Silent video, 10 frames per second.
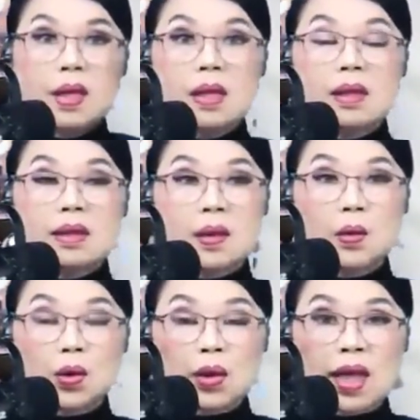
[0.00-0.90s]
di
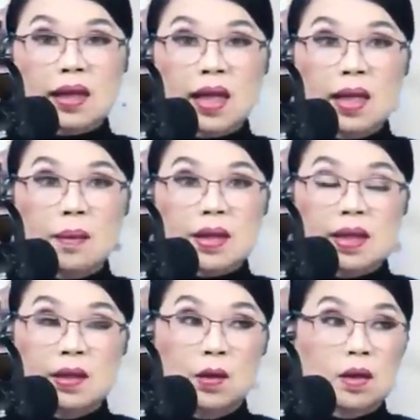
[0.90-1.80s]
siguro tatalima
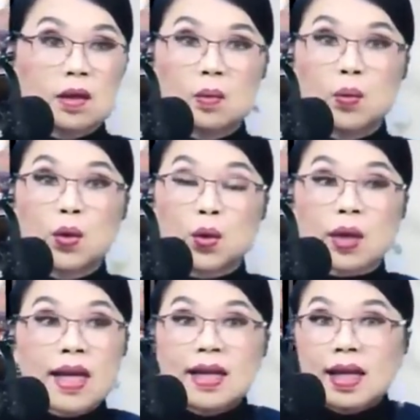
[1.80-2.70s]
si yung yung
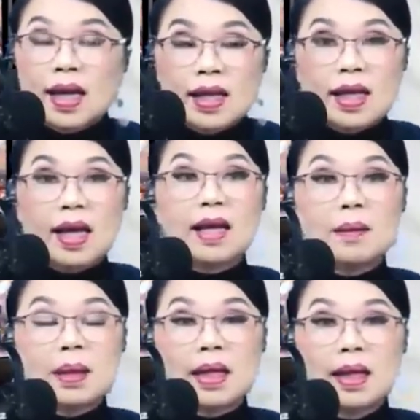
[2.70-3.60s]
Bucor. Eh hindi nga nila
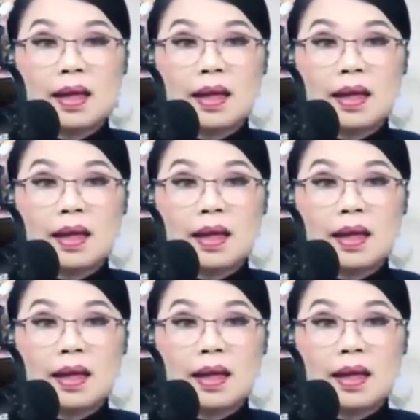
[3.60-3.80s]
alam eh.